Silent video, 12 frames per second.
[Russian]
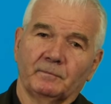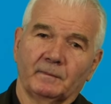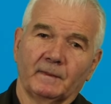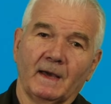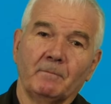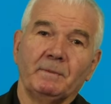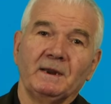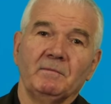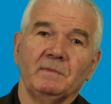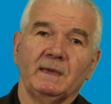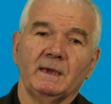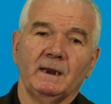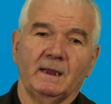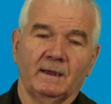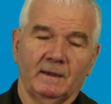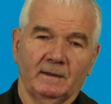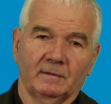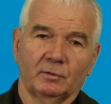на
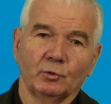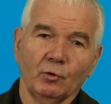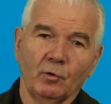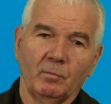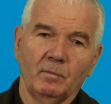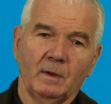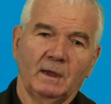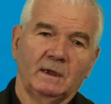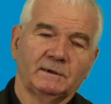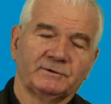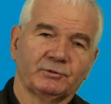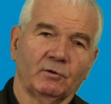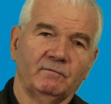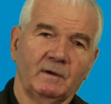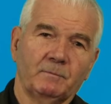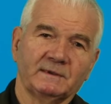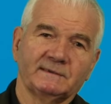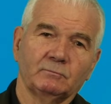примере том, что вы
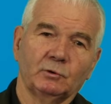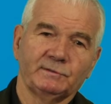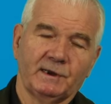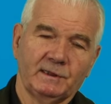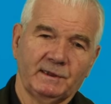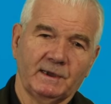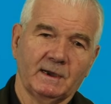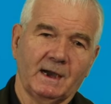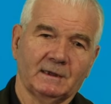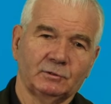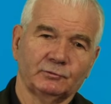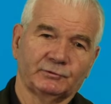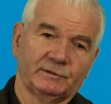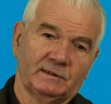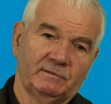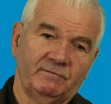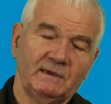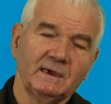посмотрите, как нужно
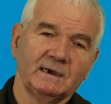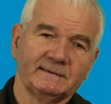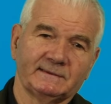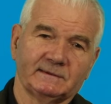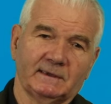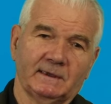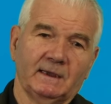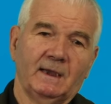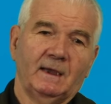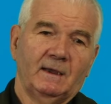двигаться –